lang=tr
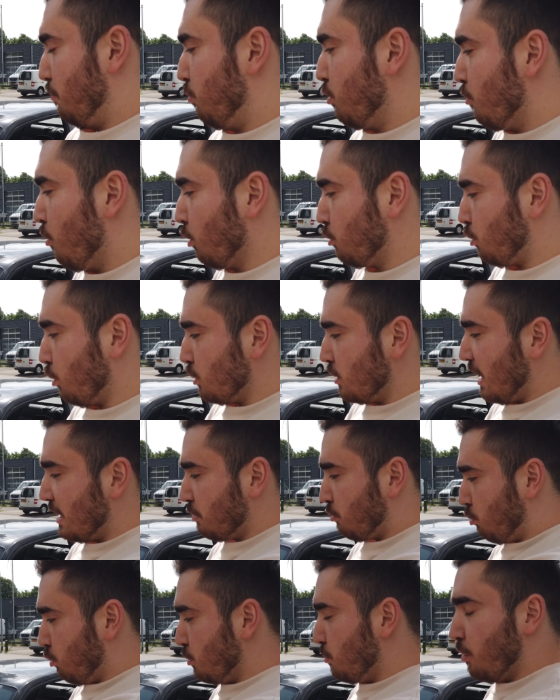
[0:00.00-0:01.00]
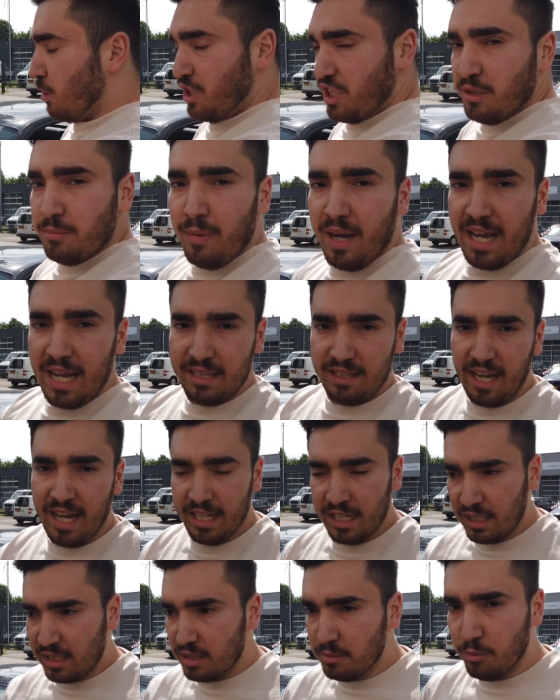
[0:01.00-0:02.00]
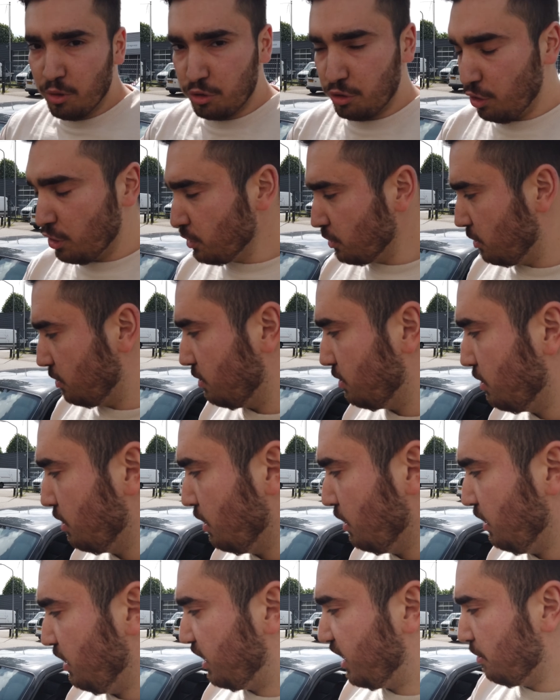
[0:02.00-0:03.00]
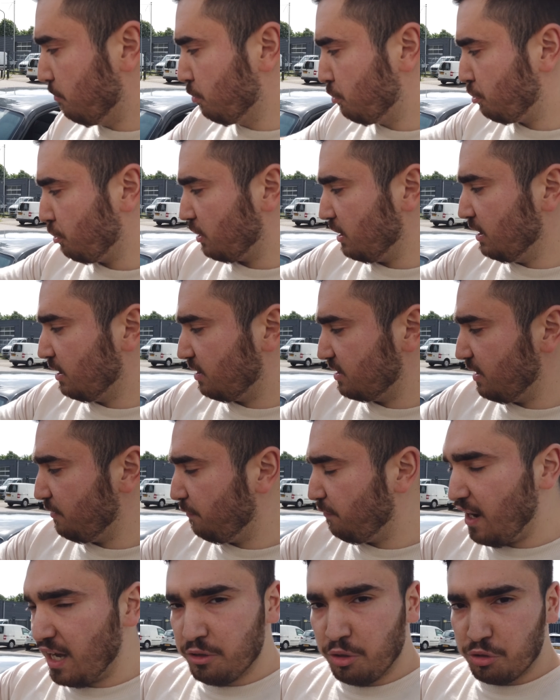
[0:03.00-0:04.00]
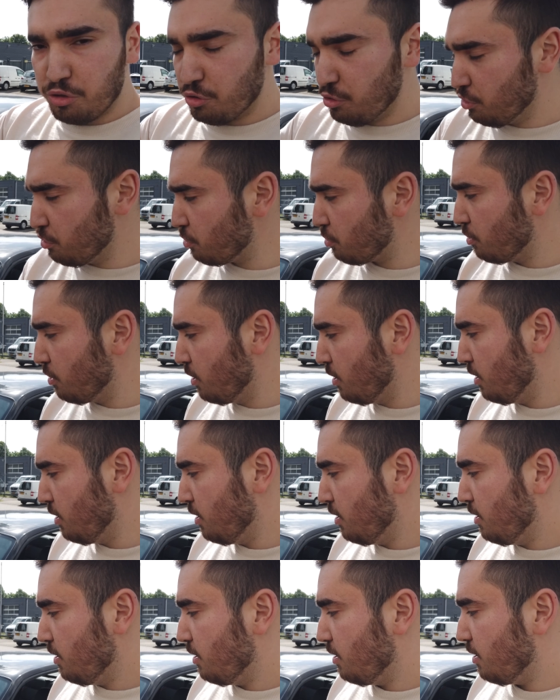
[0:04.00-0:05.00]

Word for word: Bu motorlar turbo için bayağı dayanıklı motor. Evet. 2,5 litre panosuz. Evet.